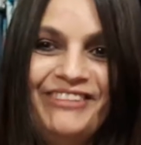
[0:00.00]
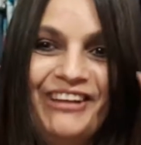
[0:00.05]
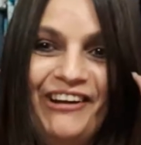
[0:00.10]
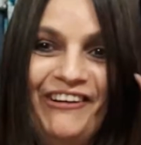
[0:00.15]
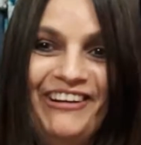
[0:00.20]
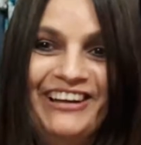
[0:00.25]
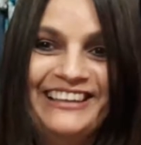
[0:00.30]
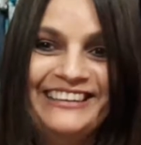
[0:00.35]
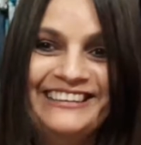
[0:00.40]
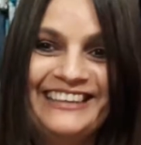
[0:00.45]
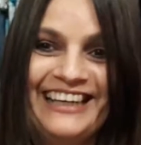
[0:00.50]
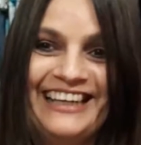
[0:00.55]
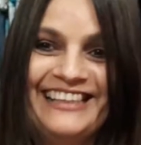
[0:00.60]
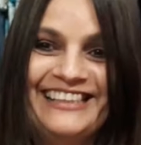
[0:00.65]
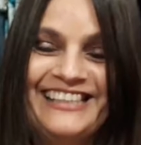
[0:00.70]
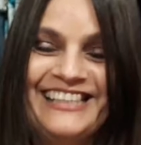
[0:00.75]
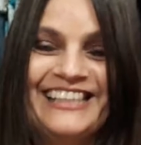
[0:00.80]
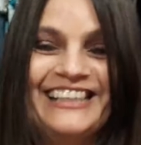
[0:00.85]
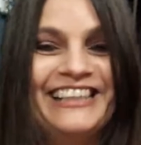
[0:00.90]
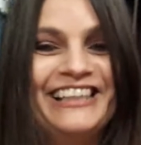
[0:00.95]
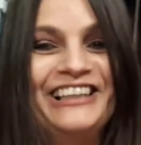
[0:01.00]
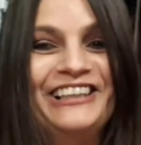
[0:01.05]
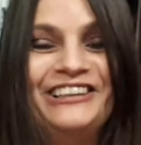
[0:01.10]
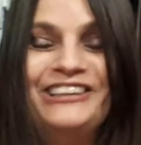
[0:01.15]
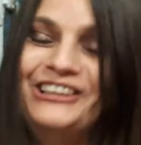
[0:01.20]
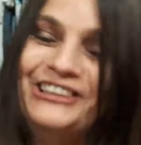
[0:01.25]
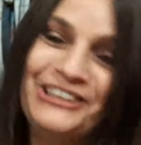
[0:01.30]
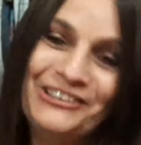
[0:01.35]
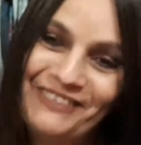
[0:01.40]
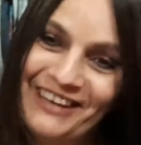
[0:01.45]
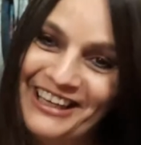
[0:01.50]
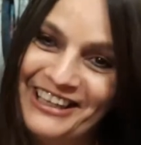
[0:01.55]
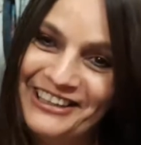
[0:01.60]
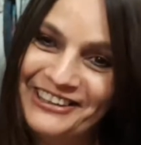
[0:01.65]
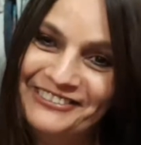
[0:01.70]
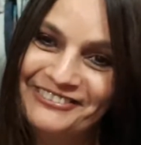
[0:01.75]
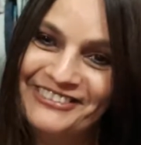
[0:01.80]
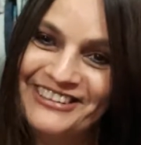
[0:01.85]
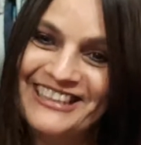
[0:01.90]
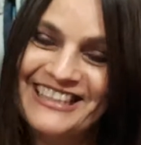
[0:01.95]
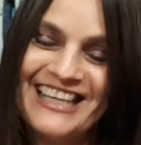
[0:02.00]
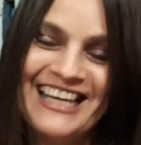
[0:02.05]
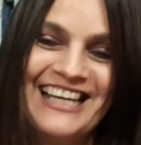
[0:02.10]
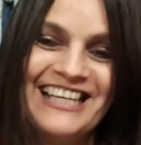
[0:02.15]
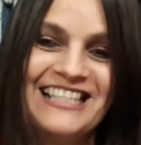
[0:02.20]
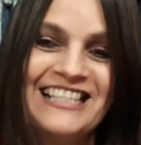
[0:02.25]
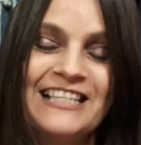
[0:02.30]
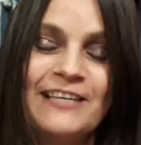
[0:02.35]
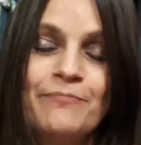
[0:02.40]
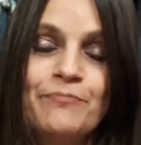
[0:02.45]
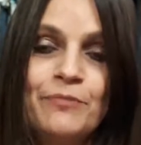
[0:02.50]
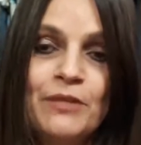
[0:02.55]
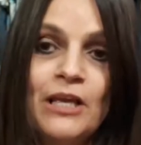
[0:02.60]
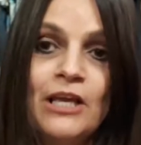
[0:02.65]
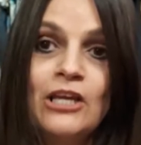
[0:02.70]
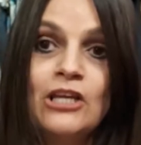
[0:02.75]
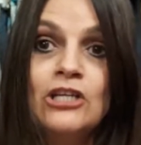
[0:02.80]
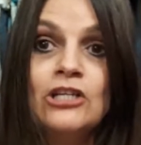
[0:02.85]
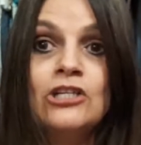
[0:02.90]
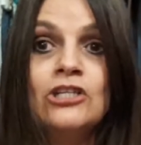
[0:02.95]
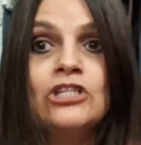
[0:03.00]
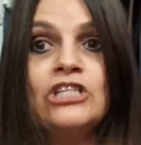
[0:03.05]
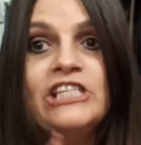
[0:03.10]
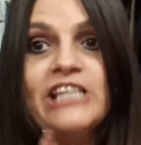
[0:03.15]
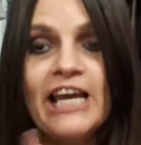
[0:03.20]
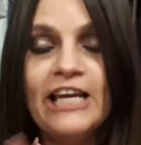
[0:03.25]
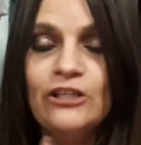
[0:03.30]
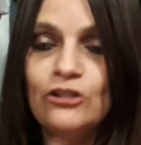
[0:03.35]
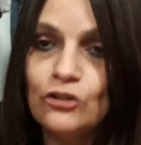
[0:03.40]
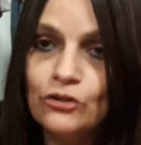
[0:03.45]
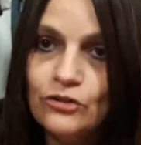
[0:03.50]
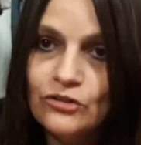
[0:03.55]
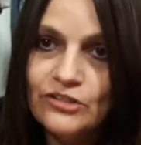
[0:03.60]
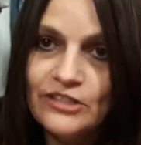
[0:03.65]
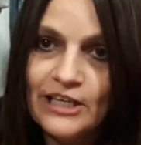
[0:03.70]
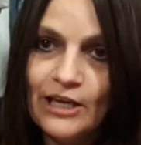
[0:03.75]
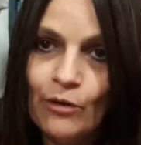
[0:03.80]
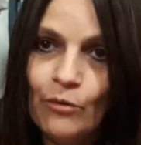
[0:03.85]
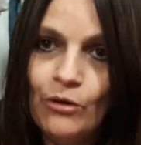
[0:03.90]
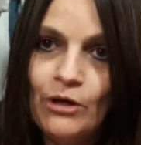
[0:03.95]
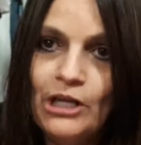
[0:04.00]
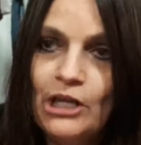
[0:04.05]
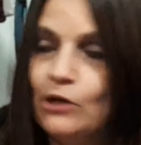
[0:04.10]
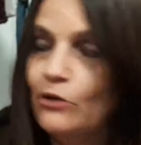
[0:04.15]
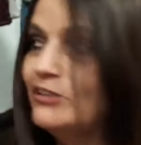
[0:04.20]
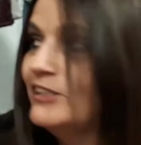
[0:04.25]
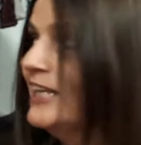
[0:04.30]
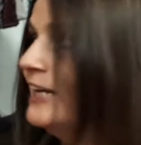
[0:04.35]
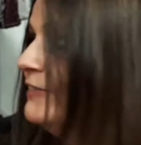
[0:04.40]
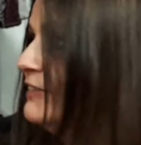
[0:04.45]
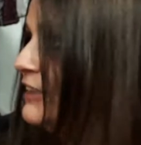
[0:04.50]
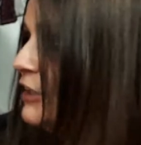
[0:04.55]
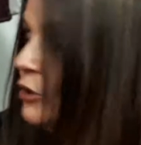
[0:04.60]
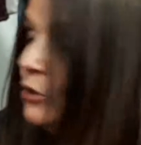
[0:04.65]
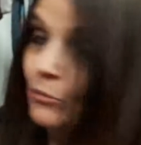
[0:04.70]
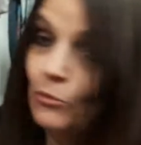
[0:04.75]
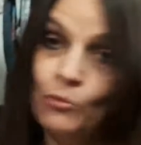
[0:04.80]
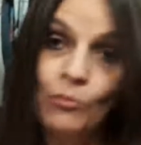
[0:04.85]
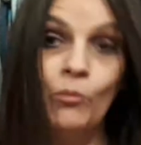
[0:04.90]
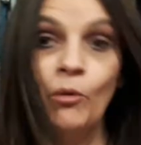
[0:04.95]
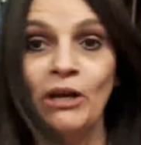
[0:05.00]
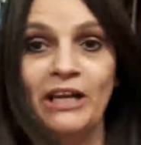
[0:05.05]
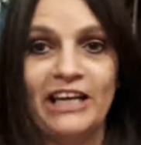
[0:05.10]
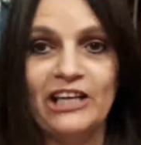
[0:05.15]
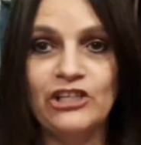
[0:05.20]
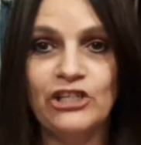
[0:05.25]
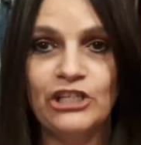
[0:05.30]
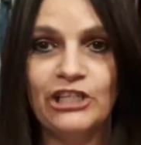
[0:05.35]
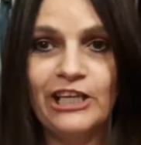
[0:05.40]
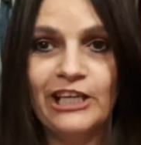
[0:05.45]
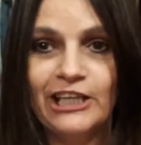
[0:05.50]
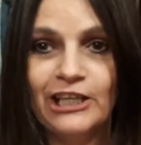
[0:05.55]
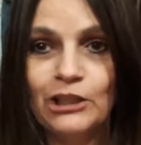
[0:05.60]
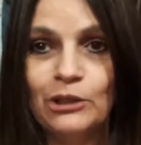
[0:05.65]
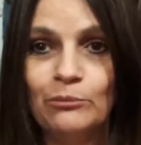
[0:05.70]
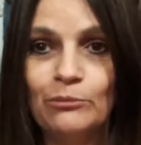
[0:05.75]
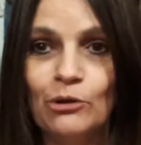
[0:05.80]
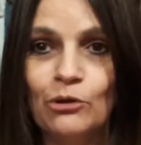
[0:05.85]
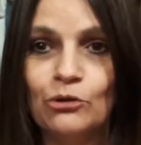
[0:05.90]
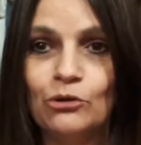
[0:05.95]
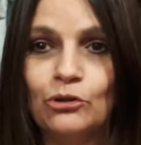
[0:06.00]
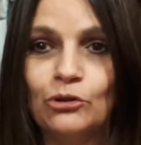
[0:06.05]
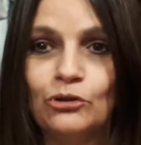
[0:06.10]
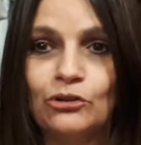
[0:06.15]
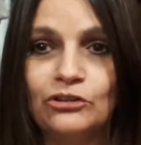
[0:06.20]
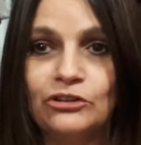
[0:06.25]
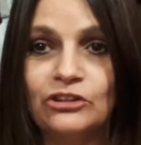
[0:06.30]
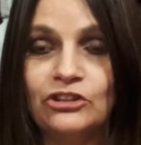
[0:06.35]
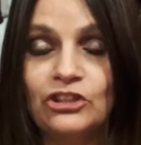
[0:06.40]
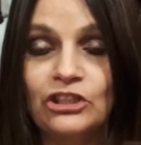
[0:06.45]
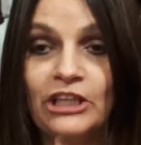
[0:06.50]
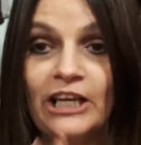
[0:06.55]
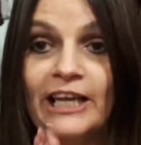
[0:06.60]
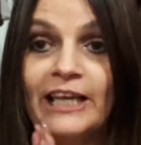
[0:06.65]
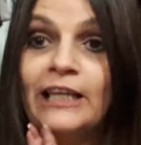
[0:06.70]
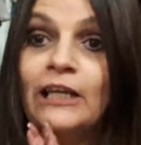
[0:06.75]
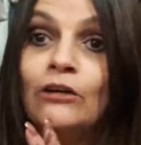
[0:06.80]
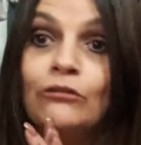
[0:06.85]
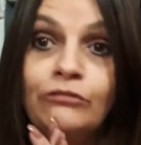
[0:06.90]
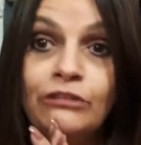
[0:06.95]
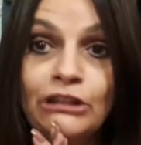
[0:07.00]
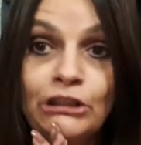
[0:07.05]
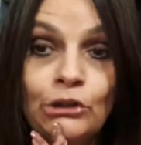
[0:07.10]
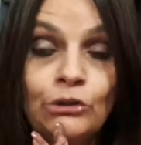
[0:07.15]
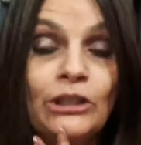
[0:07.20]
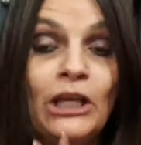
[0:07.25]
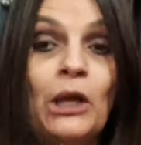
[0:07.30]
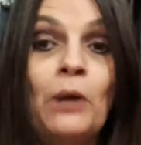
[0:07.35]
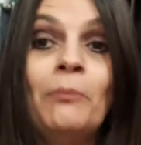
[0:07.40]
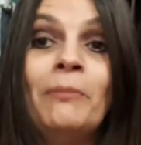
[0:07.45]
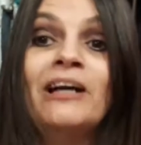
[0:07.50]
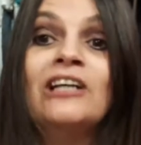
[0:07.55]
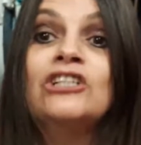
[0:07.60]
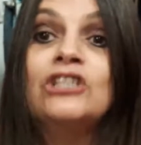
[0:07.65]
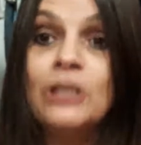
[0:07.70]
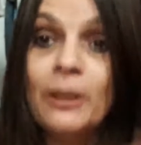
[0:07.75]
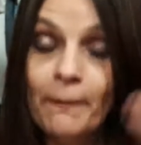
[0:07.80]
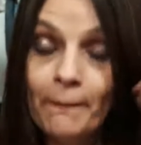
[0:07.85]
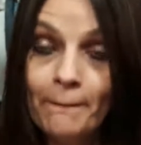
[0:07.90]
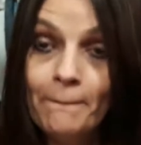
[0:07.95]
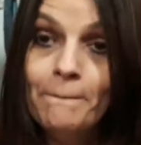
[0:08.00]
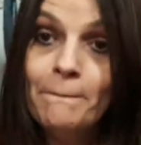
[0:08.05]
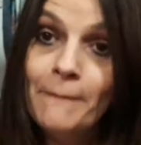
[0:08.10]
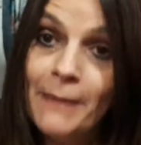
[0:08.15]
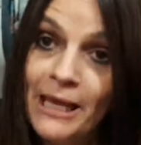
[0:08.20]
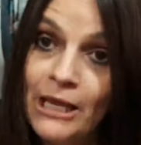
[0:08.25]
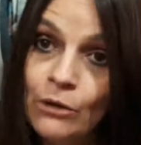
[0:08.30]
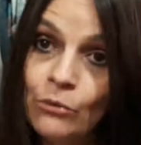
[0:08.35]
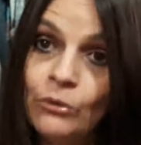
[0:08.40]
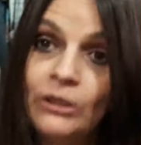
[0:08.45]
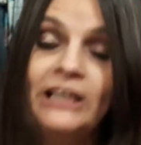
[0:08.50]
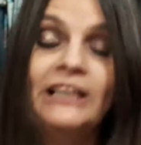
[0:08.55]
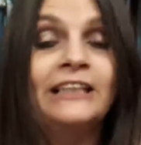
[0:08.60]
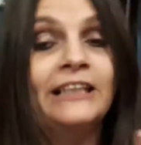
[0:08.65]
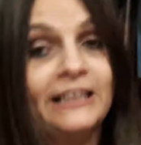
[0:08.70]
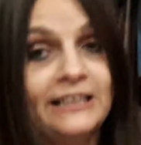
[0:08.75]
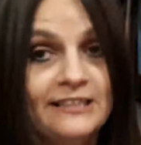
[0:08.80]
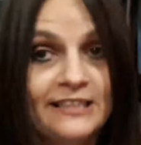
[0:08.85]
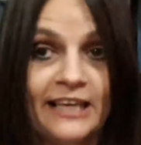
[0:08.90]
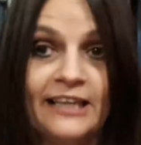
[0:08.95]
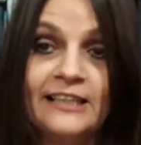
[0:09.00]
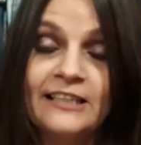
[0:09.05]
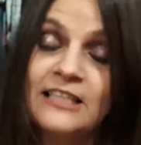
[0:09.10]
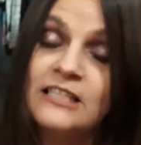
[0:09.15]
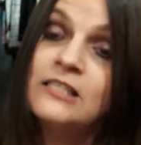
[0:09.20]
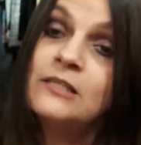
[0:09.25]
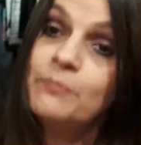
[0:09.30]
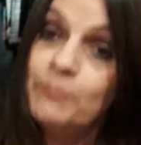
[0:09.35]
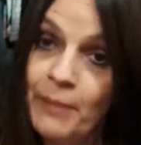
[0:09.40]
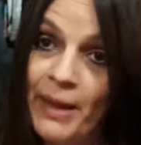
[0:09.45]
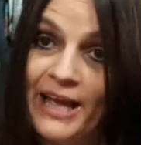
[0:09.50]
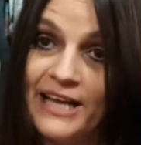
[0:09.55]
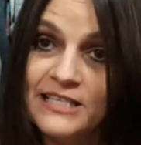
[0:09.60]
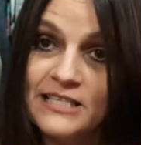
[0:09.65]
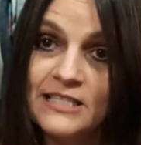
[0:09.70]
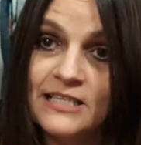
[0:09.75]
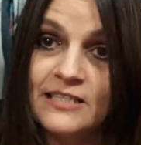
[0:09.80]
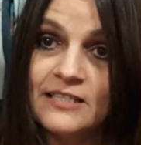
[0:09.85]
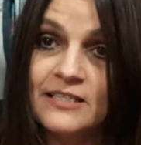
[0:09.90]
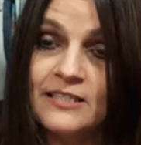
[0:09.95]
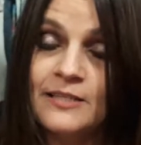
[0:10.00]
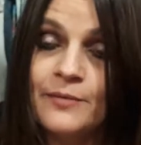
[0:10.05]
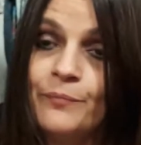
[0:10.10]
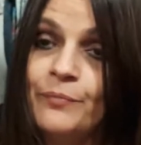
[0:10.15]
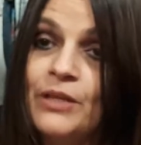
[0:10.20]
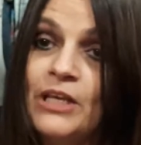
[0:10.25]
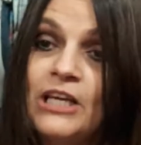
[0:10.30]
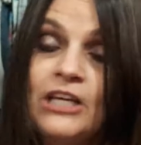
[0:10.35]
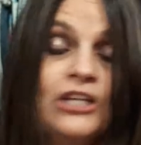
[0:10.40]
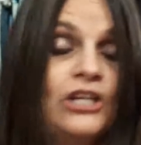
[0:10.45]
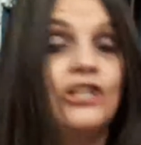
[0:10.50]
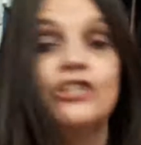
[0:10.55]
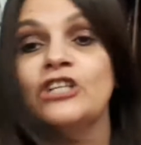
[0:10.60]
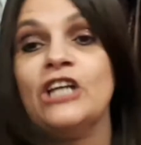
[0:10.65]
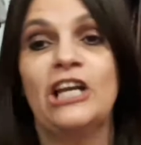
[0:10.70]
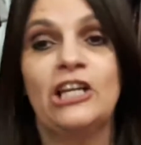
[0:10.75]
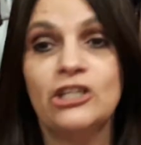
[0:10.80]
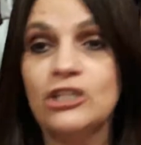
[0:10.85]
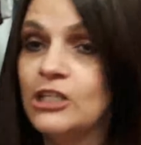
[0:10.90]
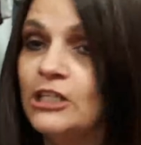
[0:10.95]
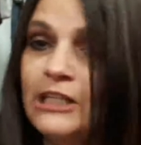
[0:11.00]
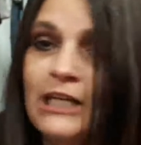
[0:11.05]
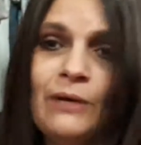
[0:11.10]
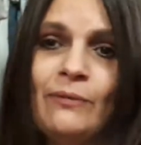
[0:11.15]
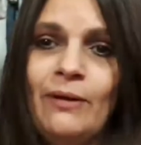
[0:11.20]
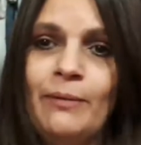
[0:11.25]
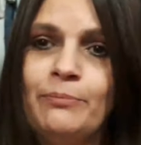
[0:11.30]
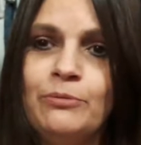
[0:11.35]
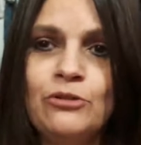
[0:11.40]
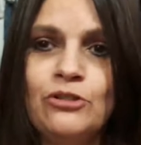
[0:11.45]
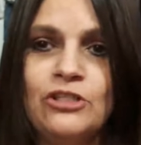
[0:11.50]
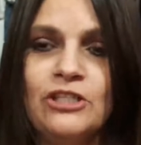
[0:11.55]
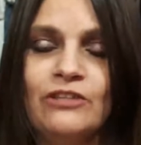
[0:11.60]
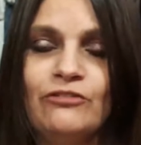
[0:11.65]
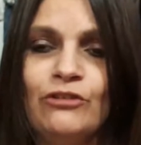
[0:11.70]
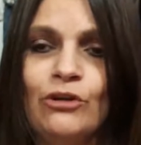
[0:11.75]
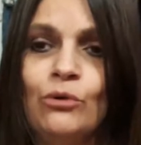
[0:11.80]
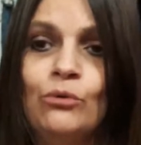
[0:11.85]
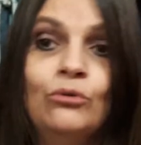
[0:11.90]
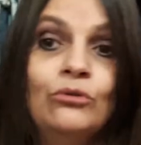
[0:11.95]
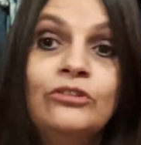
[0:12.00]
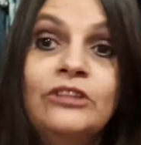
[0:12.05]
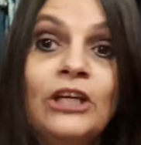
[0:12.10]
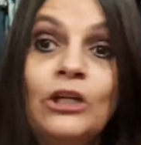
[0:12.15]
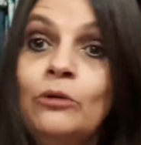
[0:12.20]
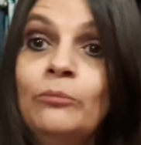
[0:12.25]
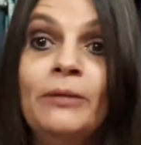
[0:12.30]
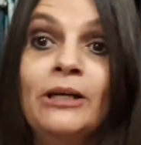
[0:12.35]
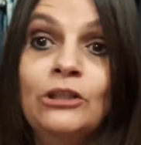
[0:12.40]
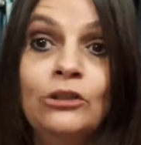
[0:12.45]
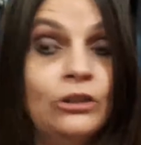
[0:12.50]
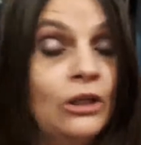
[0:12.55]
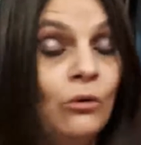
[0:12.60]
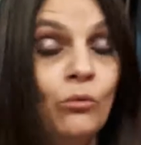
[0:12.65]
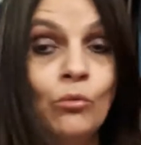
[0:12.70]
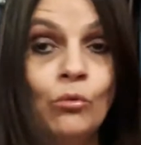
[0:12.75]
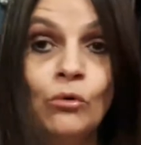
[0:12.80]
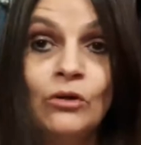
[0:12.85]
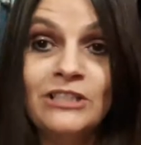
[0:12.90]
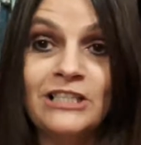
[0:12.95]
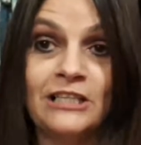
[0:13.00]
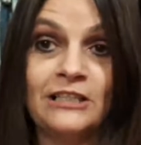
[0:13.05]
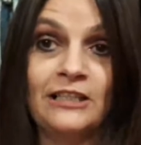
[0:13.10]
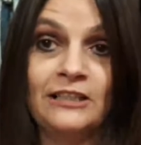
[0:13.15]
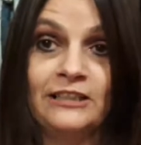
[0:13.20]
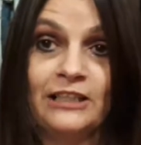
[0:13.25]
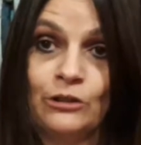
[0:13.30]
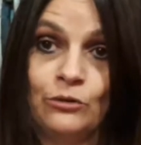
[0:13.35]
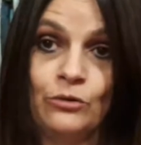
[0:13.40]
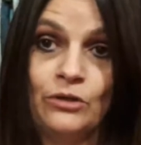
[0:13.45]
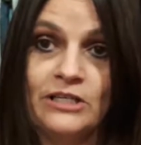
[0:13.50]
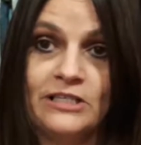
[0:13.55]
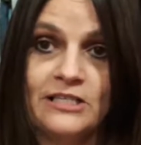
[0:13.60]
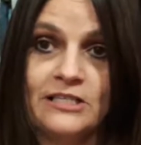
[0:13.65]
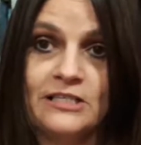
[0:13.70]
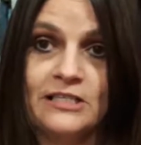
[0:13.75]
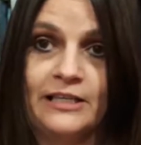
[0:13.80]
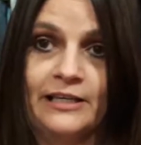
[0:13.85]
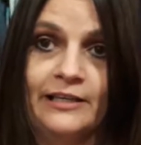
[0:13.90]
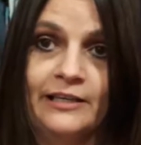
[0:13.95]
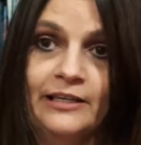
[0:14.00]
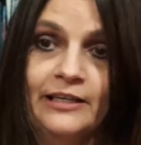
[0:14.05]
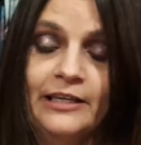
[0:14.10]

Oi, gente, tudo bem com vocês? Gente do céu, eu estava dando uma olhadinha aqui no meu closet e eu vi que eu tenho mais de 1.300 peças. Gente, não é possível. Um ser humano não usa tanta coisa assim.